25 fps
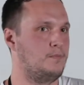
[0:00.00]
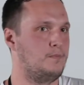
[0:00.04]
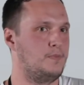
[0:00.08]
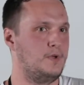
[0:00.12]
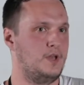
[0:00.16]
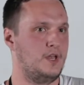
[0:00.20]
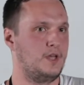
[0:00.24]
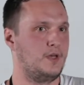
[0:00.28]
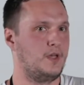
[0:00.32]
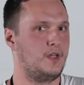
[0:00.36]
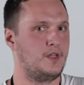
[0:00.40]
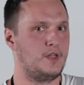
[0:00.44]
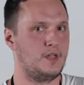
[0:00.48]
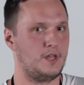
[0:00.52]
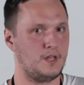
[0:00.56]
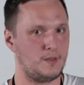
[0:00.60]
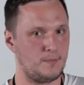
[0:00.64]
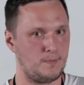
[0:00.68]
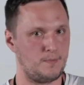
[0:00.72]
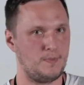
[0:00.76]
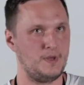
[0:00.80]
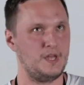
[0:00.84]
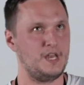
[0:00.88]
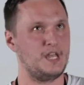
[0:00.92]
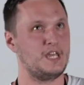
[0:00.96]

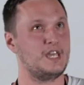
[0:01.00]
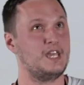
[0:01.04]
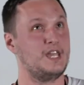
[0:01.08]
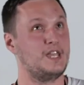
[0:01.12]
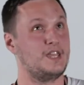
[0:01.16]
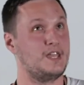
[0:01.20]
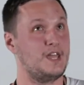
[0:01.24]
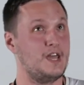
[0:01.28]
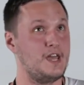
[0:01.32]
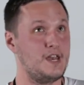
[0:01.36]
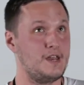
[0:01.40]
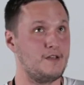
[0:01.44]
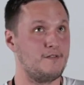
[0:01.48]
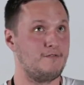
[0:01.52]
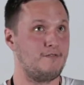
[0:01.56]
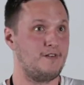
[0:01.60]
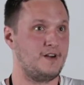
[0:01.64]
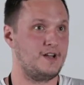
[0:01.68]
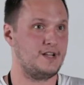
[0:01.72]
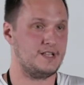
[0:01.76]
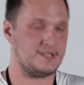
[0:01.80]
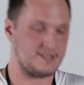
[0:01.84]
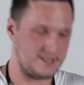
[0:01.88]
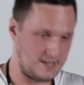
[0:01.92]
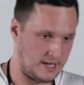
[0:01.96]

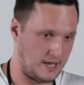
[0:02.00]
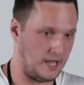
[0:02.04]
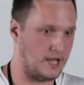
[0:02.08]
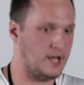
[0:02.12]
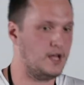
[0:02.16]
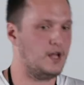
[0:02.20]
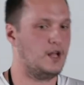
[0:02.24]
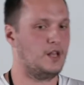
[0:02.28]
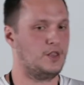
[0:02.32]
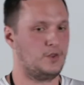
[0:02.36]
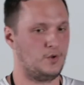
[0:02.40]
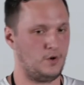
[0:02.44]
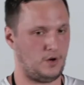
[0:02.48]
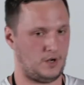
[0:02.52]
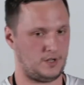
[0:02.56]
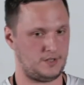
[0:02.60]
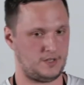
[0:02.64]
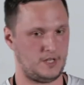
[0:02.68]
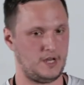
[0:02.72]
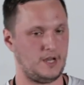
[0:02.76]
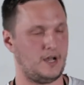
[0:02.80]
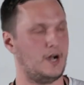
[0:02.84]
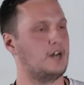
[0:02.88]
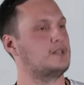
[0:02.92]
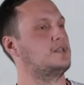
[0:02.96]
перегенеривается только
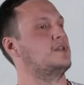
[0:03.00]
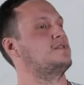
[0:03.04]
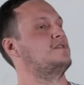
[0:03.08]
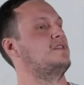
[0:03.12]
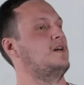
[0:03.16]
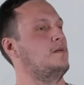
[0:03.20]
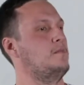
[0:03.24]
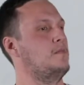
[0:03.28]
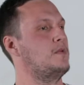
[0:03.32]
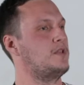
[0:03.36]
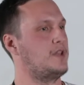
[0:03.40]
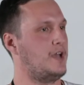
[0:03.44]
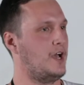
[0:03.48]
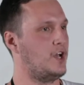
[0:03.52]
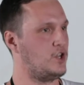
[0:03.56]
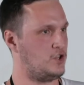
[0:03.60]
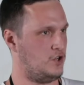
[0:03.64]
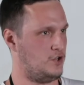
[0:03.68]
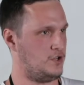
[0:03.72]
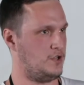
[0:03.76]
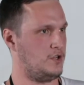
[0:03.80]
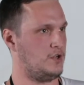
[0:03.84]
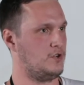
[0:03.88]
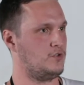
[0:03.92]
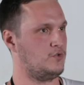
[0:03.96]
так, когда ты сам меняешь
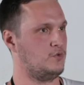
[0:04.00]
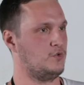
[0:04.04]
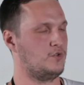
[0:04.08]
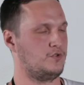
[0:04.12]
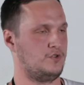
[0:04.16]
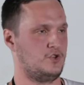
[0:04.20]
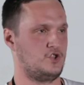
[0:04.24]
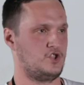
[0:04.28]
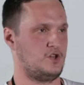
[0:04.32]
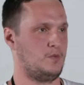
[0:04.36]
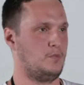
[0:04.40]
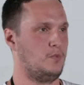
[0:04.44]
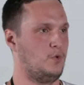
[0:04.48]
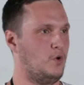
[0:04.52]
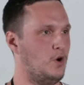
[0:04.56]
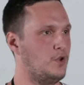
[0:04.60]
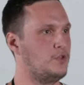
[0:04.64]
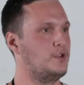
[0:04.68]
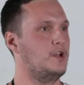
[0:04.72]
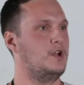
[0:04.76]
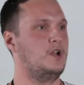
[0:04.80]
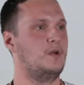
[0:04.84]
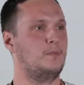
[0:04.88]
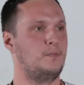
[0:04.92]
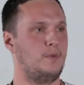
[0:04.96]
эти ресурсы,
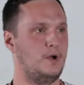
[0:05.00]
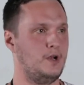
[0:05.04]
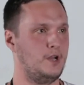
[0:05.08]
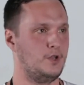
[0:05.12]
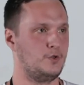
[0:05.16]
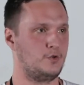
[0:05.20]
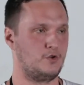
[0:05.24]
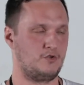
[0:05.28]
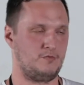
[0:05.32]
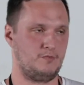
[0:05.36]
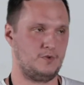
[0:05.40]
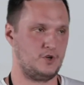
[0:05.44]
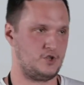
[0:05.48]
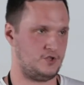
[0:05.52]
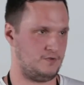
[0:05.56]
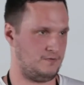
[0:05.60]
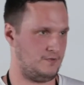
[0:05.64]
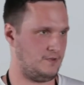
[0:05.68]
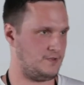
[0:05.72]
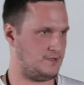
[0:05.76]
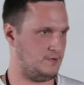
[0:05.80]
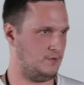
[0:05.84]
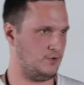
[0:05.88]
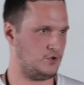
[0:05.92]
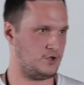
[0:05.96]
шаблон или палитру. В
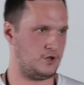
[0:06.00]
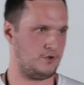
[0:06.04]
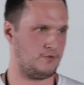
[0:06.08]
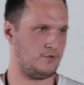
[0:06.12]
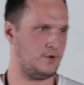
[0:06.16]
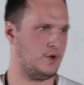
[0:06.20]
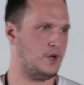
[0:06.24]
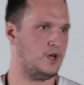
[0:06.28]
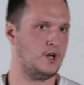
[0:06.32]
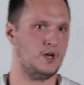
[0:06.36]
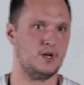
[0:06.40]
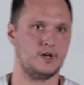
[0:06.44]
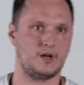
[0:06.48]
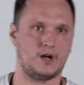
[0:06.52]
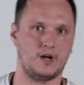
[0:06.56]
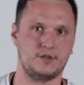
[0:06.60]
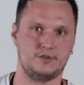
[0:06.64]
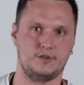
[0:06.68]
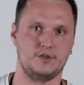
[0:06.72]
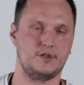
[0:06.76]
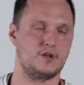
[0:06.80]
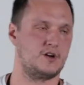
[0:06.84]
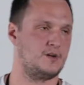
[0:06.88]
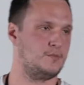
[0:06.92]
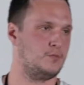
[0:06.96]
большинстве случаев, когда
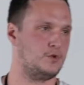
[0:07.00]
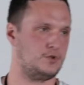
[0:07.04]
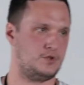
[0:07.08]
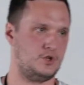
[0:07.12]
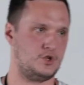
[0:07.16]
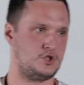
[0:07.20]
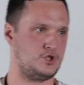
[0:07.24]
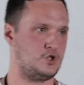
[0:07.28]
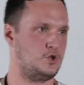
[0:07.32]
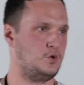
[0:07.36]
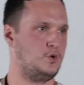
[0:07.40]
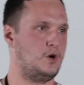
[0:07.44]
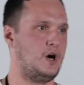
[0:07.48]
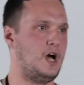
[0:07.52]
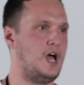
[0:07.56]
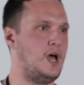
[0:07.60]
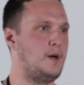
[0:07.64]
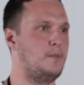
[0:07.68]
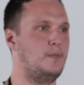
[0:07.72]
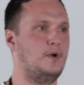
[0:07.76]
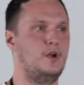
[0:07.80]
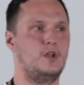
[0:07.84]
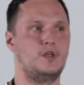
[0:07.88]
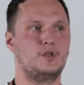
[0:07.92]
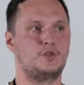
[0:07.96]
ты не работаешь с UI
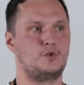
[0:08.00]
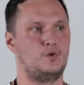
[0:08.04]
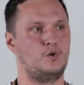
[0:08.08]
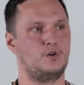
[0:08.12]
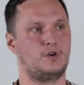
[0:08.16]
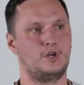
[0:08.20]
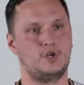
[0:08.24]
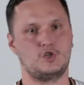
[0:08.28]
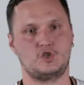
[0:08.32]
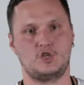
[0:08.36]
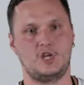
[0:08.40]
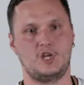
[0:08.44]
или mm-hmm. не трогаешь